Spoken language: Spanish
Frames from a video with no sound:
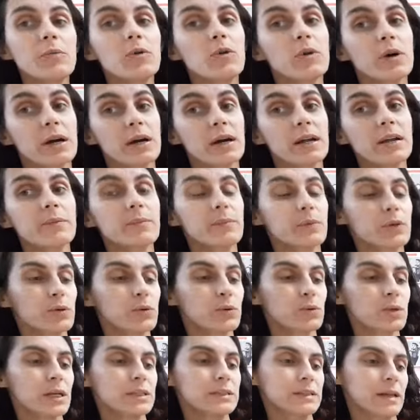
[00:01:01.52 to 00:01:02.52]
mujer
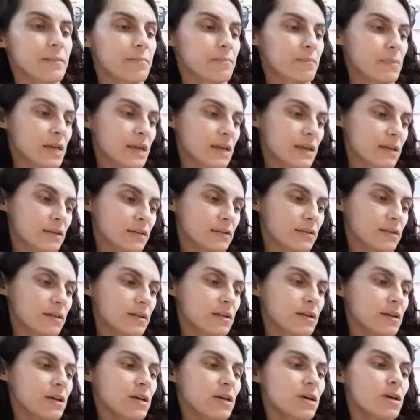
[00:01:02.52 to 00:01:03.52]
viuda también,
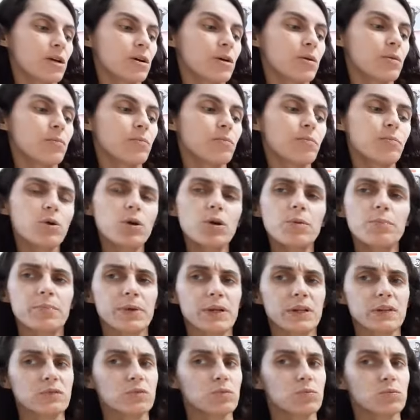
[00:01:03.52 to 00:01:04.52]
muy
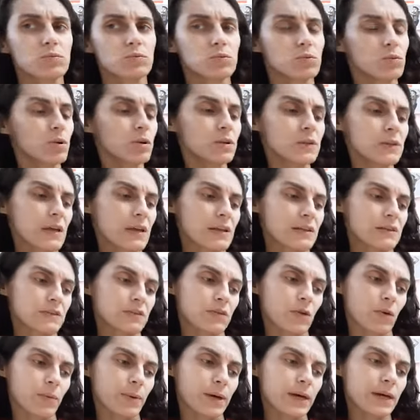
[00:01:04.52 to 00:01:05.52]
presuntuosa y
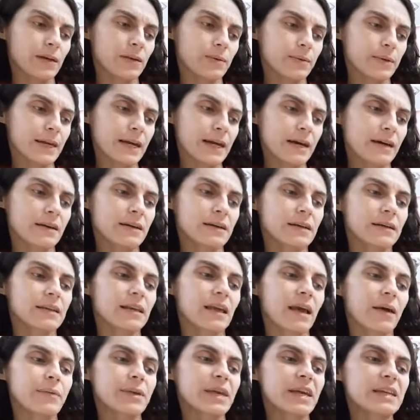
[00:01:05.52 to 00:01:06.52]
soberbia,
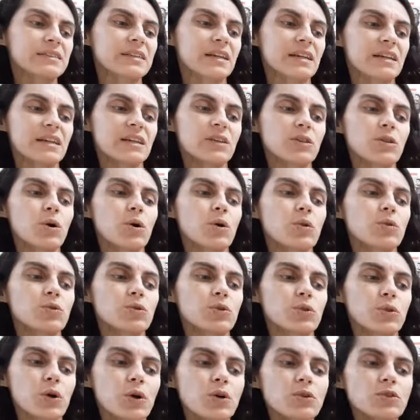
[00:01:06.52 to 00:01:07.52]
que había tenido
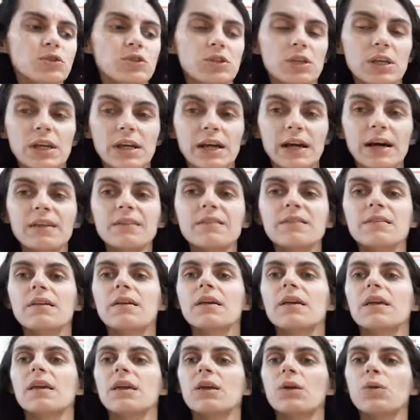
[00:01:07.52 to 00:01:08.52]
dos hijas
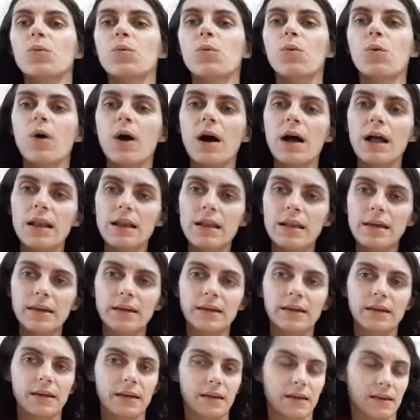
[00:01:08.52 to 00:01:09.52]

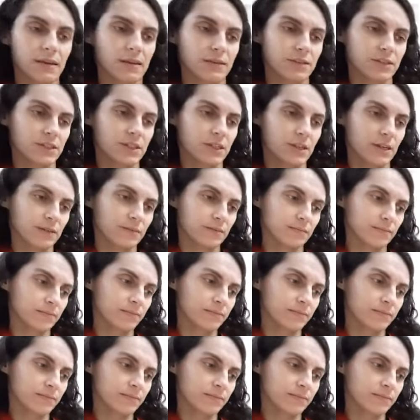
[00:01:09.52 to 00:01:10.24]
iguales que ella.